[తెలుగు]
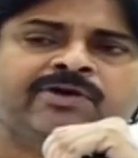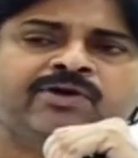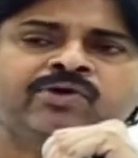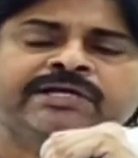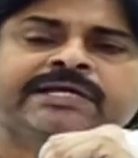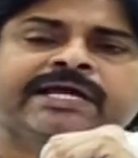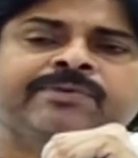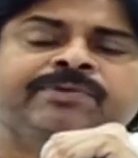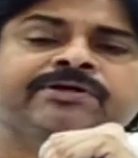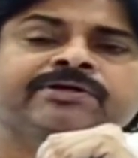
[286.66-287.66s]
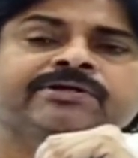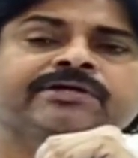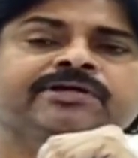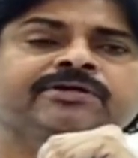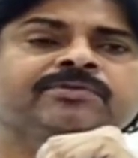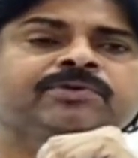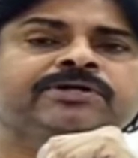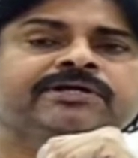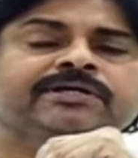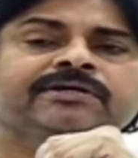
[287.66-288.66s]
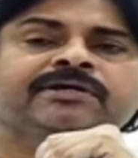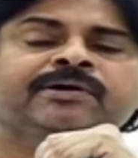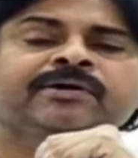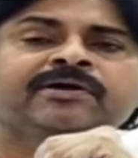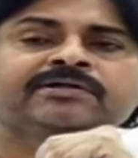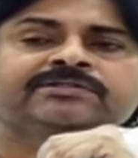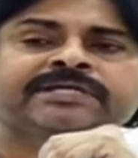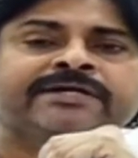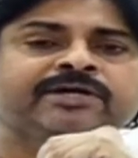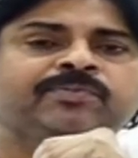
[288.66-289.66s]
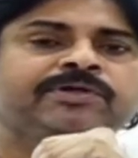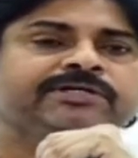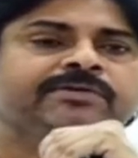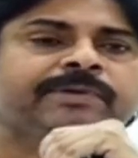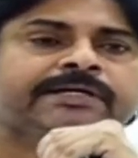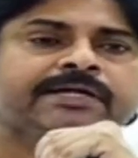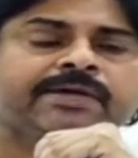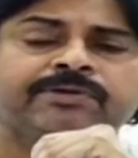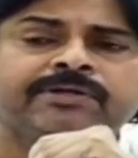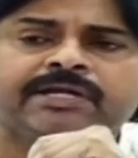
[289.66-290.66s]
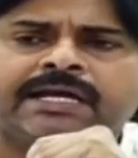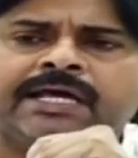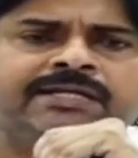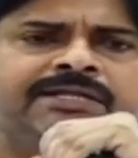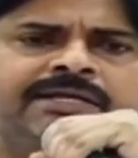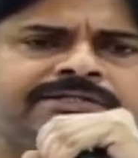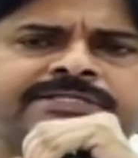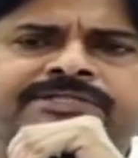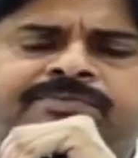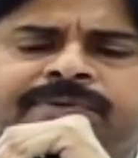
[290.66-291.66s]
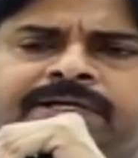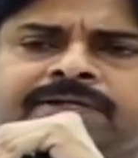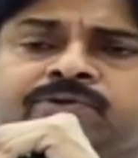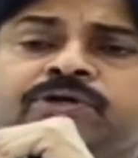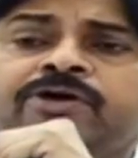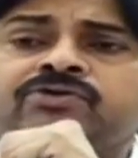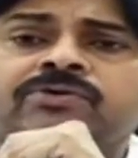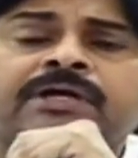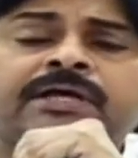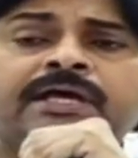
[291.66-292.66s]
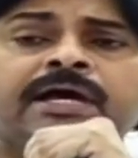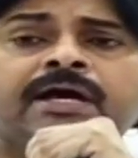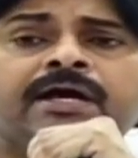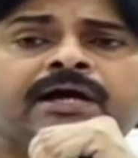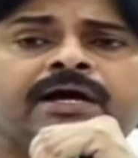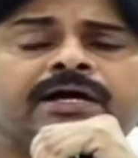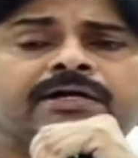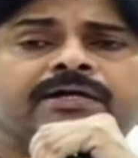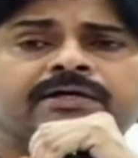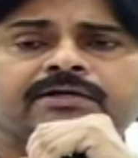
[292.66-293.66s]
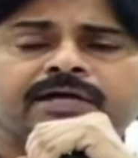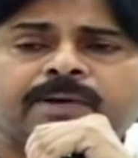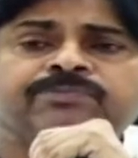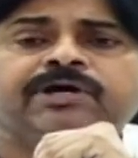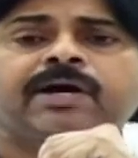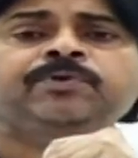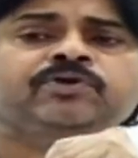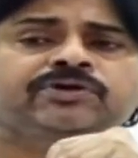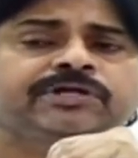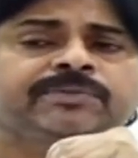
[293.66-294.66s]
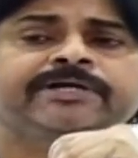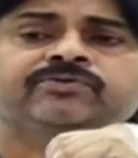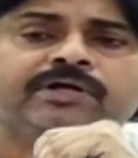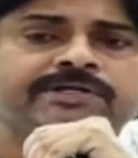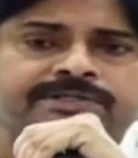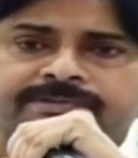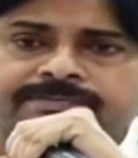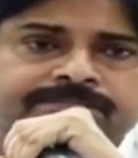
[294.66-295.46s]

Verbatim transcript: వాళ్ళు కూడా ఇట్లా అయిపోయారంటే రెగ్యులర్ పొలిటికల్ స్టాండర్డ్ పొలిటికల్ పార్టీలో అయిపోయారు నేను అలా అనేది నేను జనసేన పెట్టలేదు యూ హ్యావ్ టు అప్ ద అప్ యువర్ డిబేట్ క్వాలిటీ